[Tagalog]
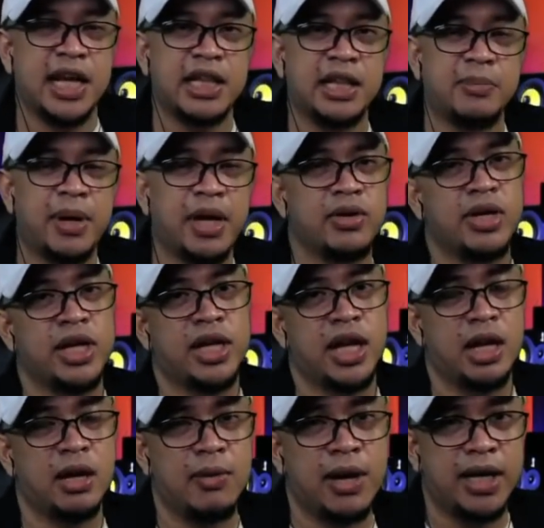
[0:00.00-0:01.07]
ah, 'di ba yung
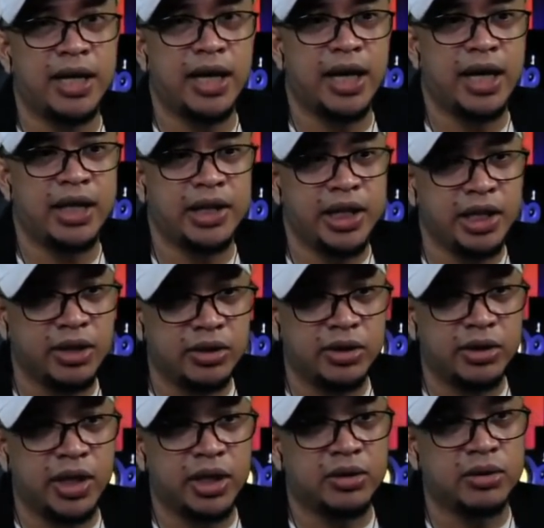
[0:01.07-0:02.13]
ginagawa ng
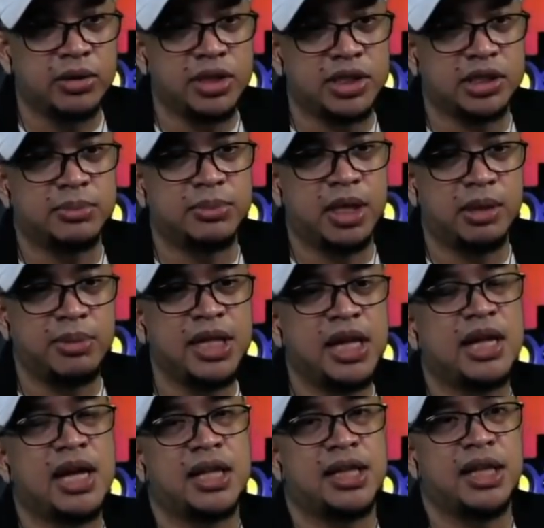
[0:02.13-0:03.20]
LTO. Ito isa sa mga
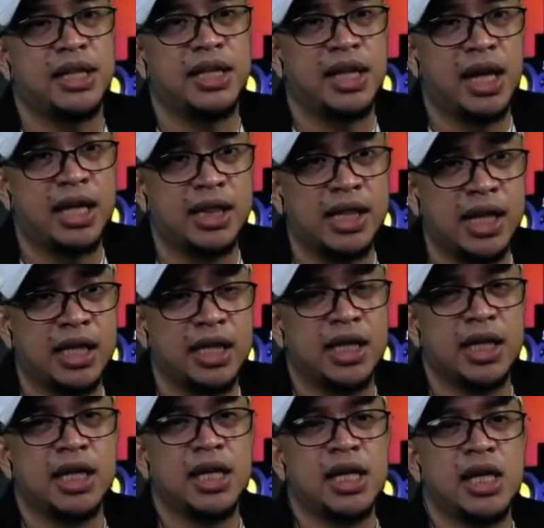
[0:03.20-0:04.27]
binanatan din natin
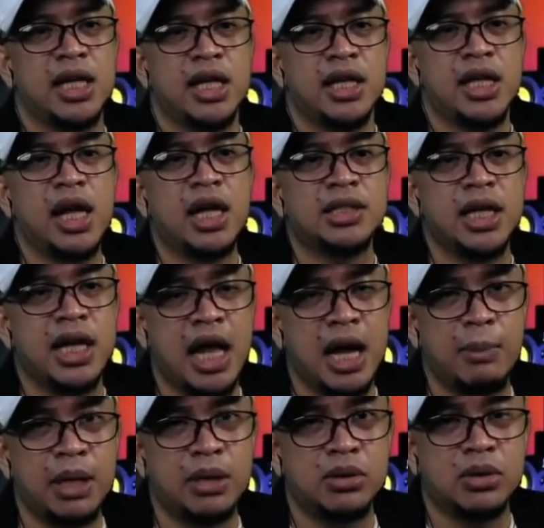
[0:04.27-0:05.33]
na
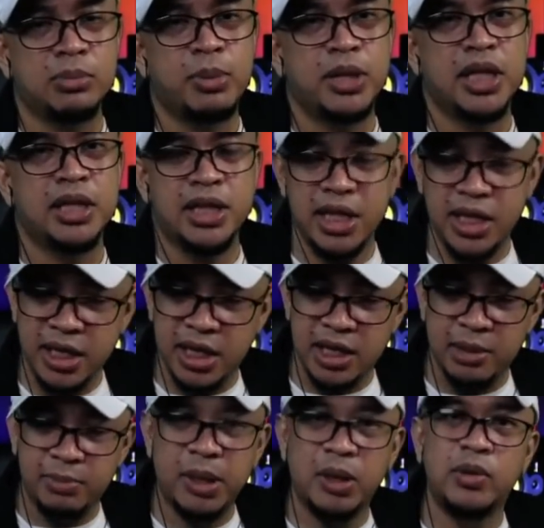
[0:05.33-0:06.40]
salamat to pinatigil
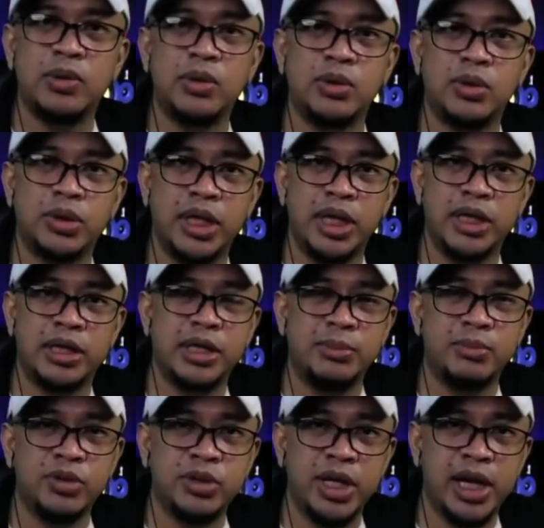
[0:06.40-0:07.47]
ni Pangulong Duterte
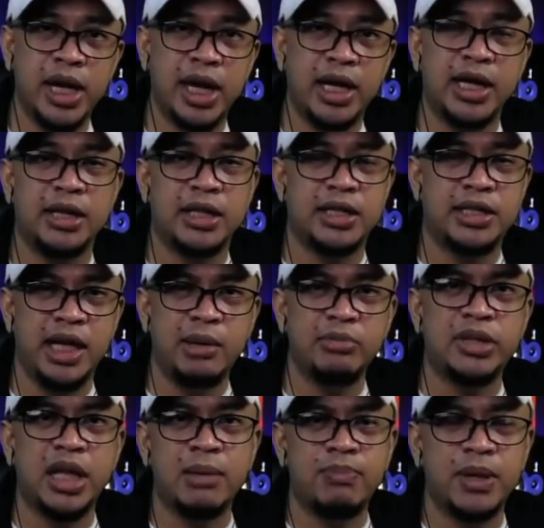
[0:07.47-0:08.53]
muna yan at the
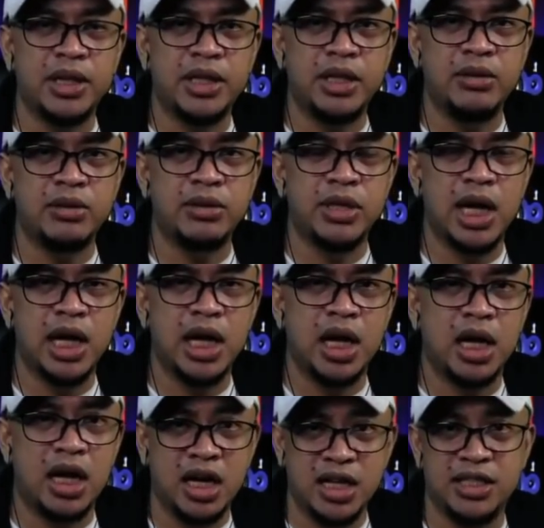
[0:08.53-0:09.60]
same time pati yung uh,
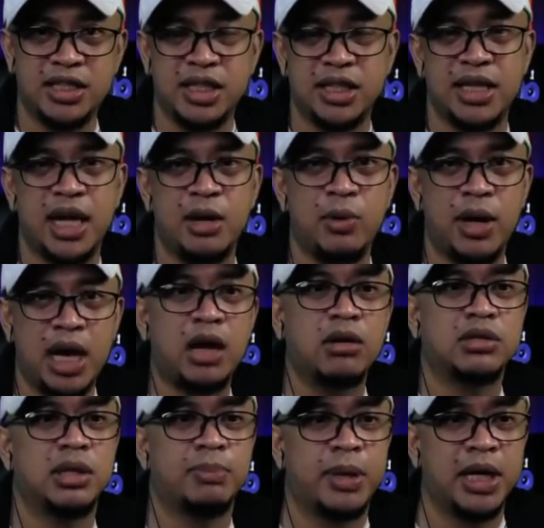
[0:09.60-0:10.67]
car seat dahil wala
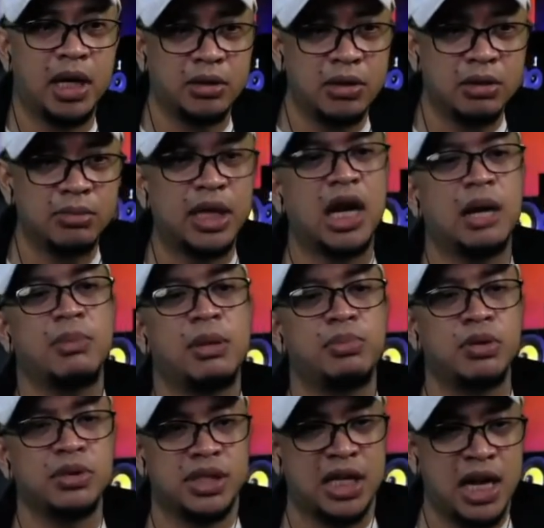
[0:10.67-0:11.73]
ho sa panahon. Marami
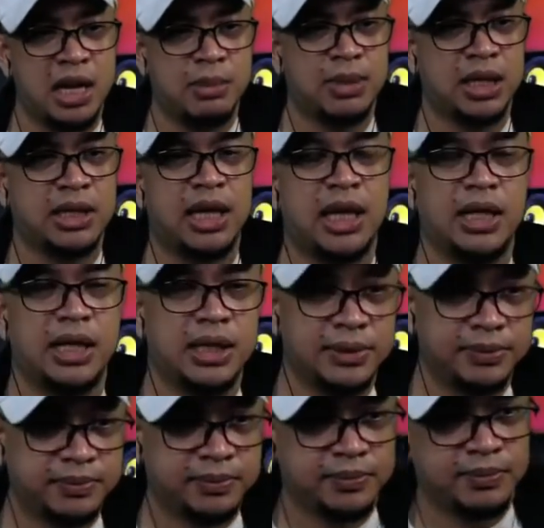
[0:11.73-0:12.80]
pong salamat ha.
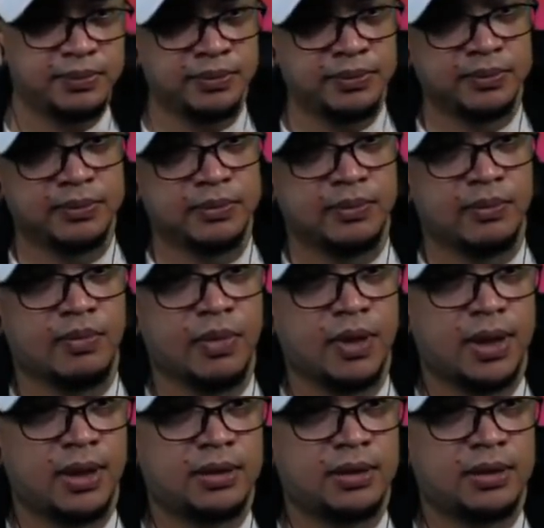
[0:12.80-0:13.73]
Inspection System